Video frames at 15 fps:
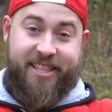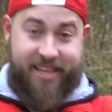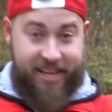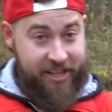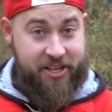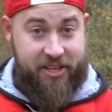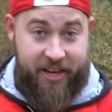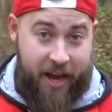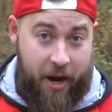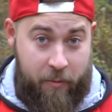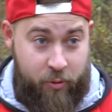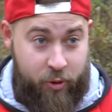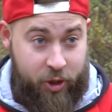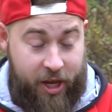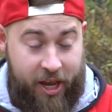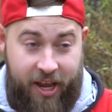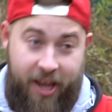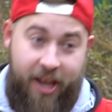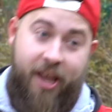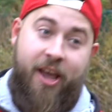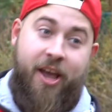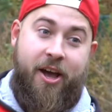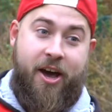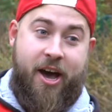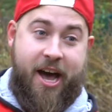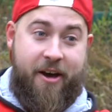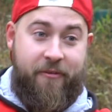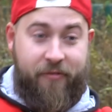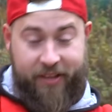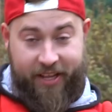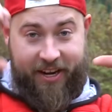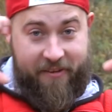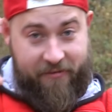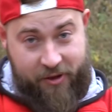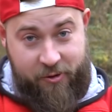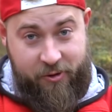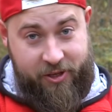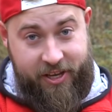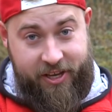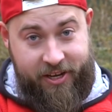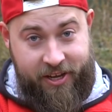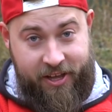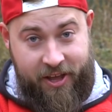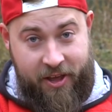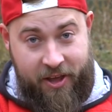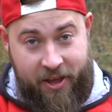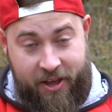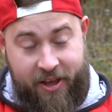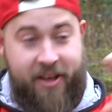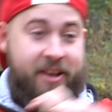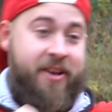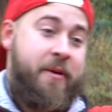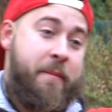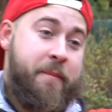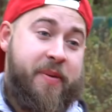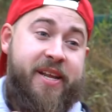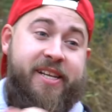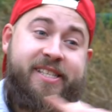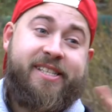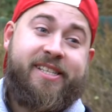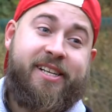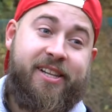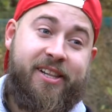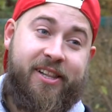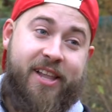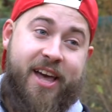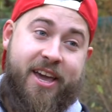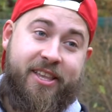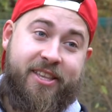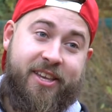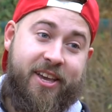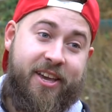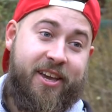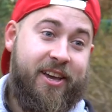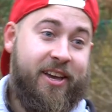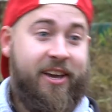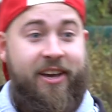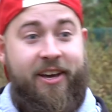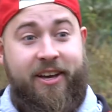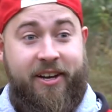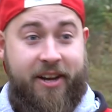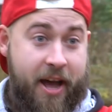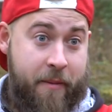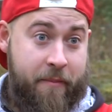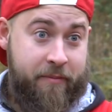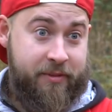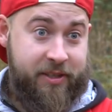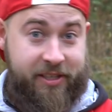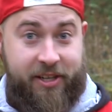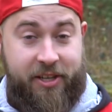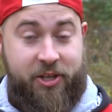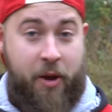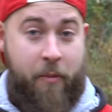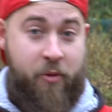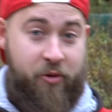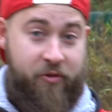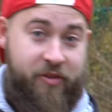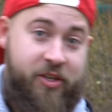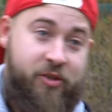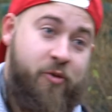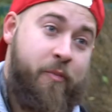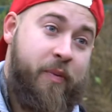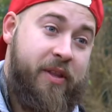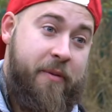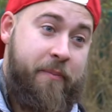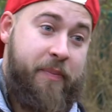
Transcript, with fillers: Делайте кормушки, э, фотографируйте их, присылайте нам. Ссылочка будет внизу под